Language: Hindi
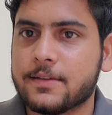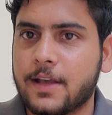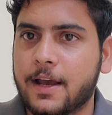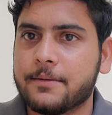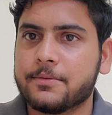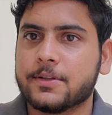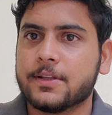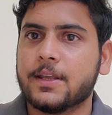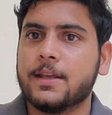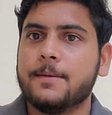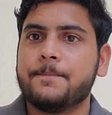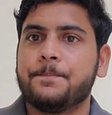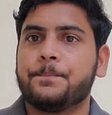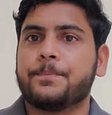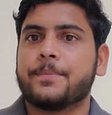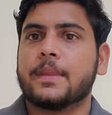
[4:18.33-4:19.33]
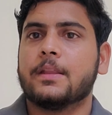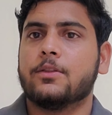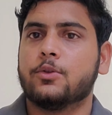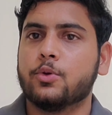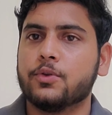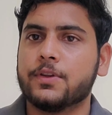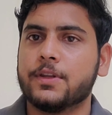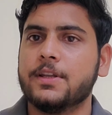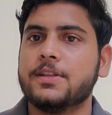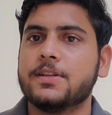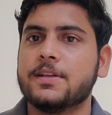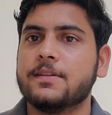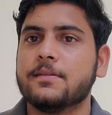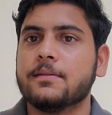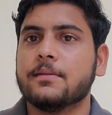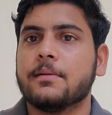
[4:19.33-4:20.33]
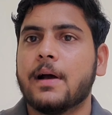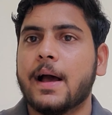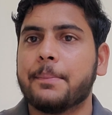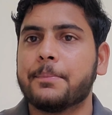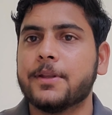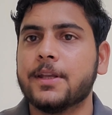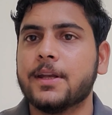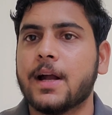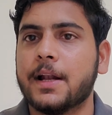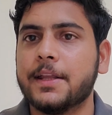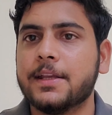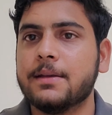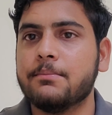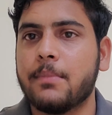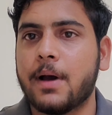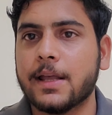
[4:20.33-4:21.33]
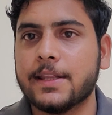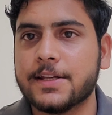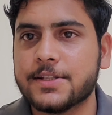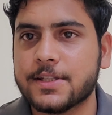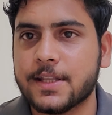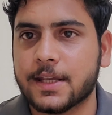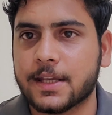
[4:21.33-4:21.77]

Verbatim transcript: हिसाब से दूसरी चीज़ अपनी गाड़ी की माइलेज